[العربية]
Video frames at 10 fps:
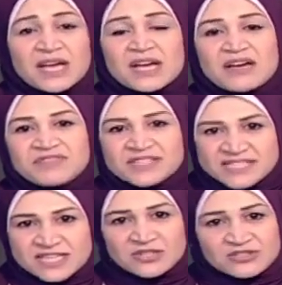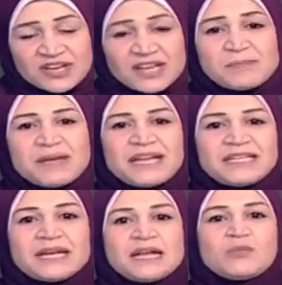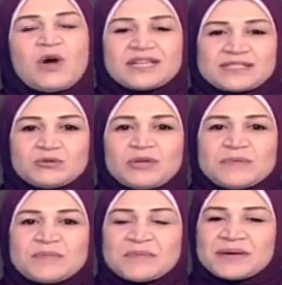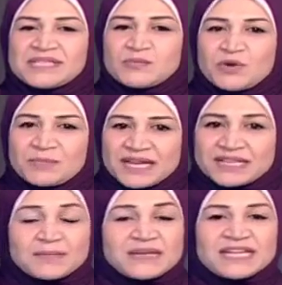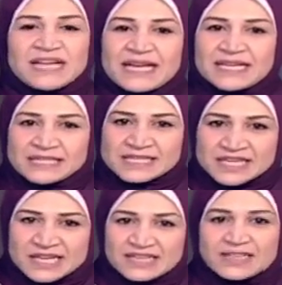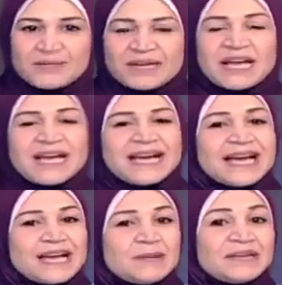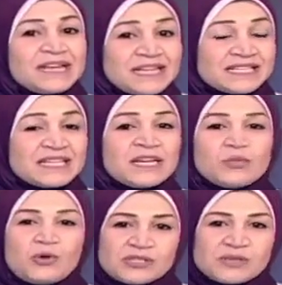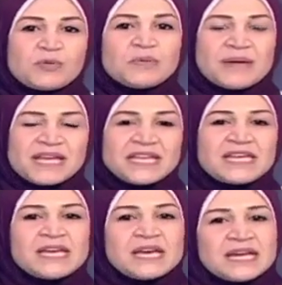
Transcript: كونفرسيشن تايم يعني المحادثه ودايما بيبقى دي مهمه جدا بيجي لنا حاجات كتيره جدا منها غالبا الليسننج معظمه بيبقى يجي بتيجي